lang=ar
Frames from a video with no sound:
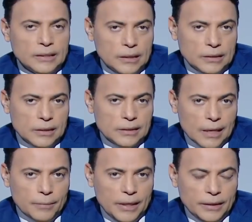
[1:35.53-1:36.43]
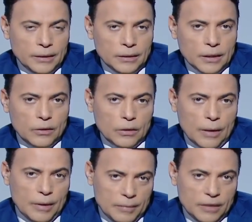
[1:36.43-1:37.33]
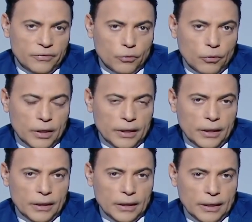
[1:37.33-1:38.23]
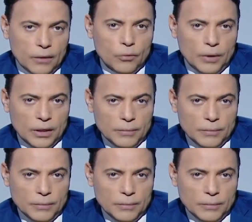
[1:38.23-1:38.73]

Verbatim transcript: رزق استقبلني كان قبل مني في الكليه انا وابراهيم